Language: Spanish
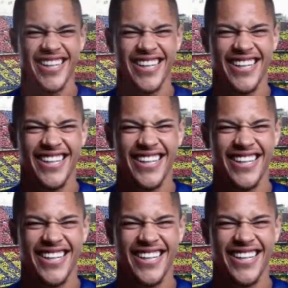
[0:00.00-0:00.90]

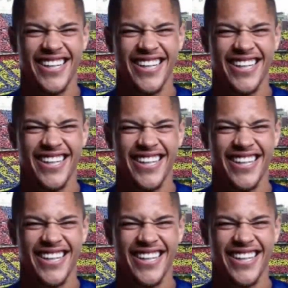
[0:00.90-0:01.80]
rechazó
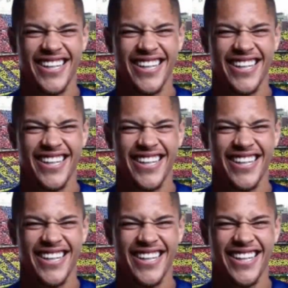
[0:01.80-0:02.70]
a grandes
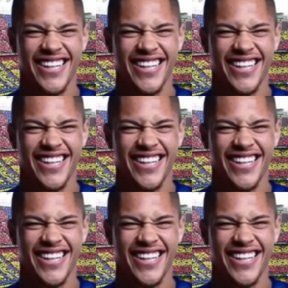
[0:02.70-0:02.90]
clubes